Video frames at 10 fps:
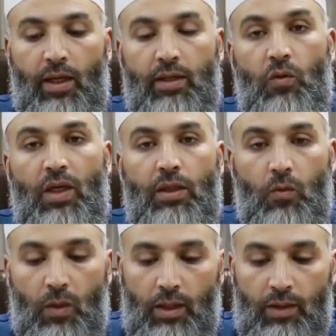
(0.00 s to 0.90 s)
أيها
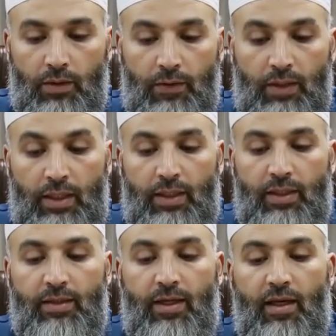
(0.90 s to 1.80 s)
الإخوة
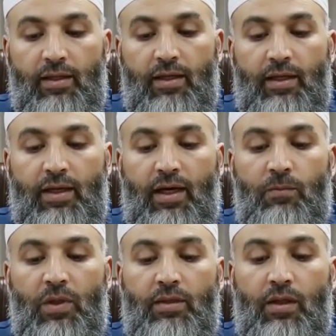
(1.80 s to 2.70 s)
إن هذه
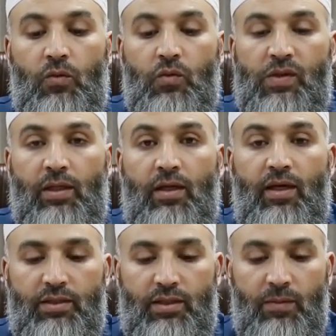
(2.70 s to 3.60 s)
الحرب الضروس
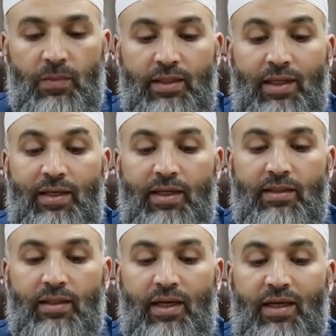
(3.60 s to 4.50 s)
الغاشمة
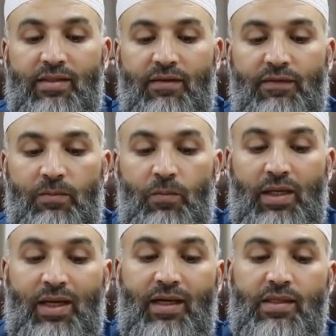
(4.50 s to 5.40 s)
التي عصفت
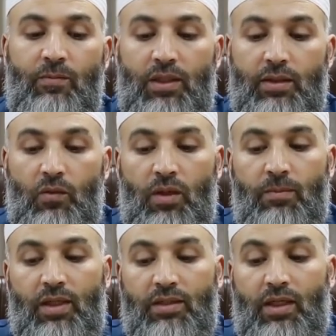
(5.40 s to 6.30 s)
بالعاصمة
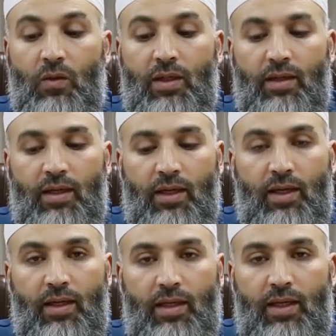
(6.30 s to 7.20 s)
وما
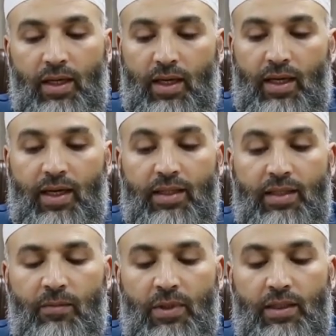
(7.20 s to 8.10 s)
جاورها
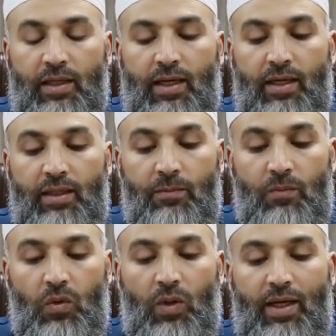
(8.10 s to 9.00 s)
علمت العالم
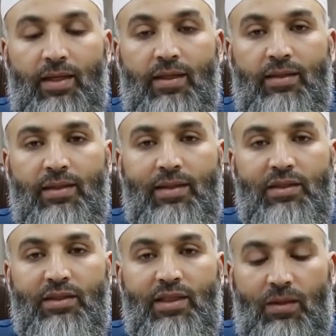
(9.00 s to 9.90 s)
واكدت
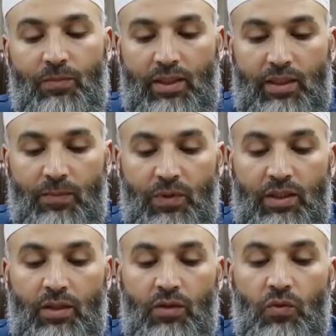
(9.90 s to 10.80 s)
للشعب
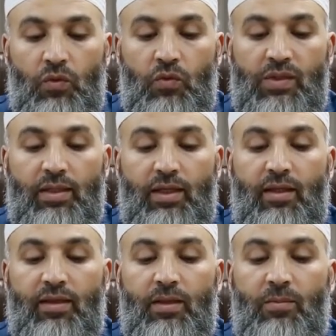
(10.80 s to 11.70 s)
الليبي دروسا
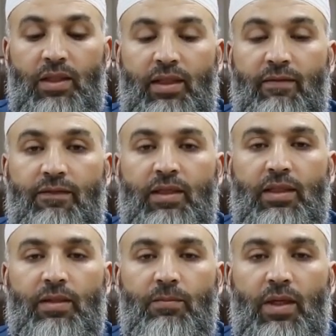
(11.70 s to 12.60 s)
عظيمه في
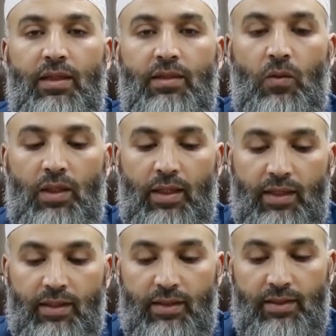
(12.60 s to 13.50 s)
الايمان
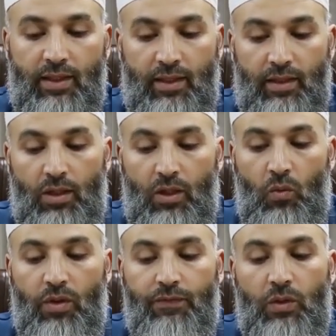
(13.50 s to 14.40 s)
والعقيده
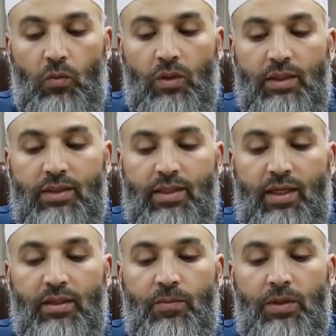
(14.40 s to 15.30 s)
وفي كل
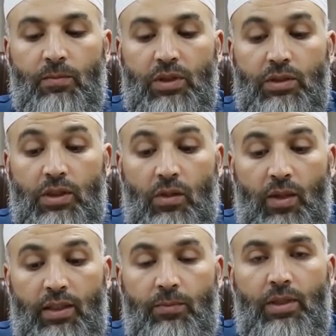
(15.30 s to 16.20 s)
جانب من
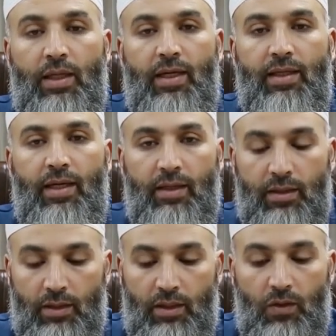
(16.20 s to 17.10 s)
جوانب الحياه
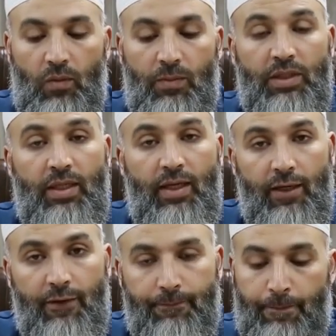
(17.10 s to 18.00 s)

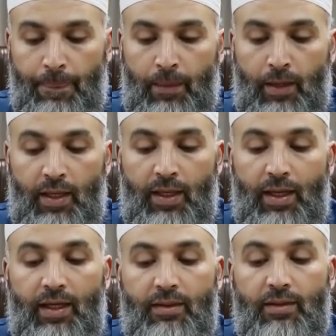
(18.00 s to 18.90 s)
ومنها
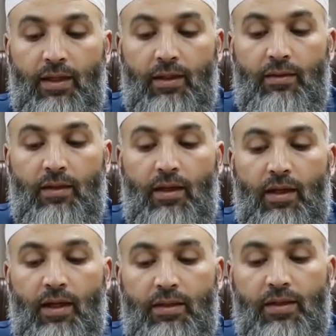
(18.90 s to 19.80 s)
ان
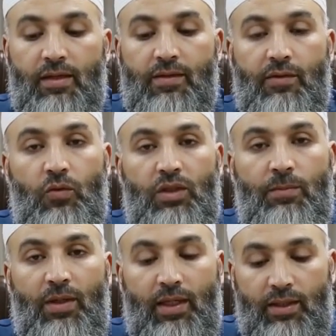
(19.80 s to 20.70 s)
الله ناصر
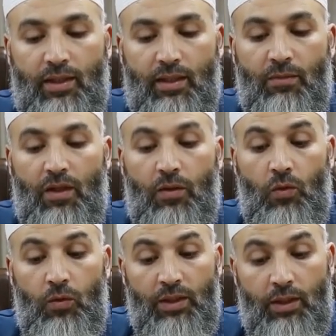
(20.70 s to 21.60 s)
عباده
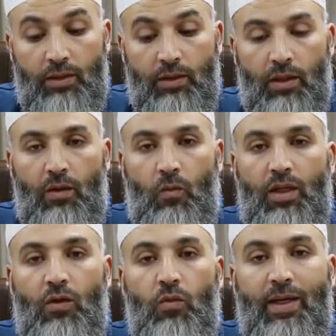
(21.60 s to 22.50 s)
المظلومين
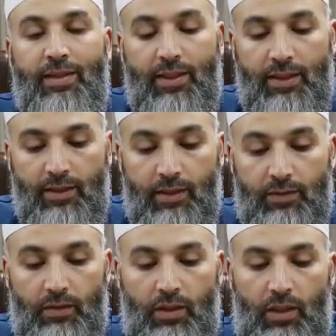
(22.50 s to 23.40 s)
ولو بعد حين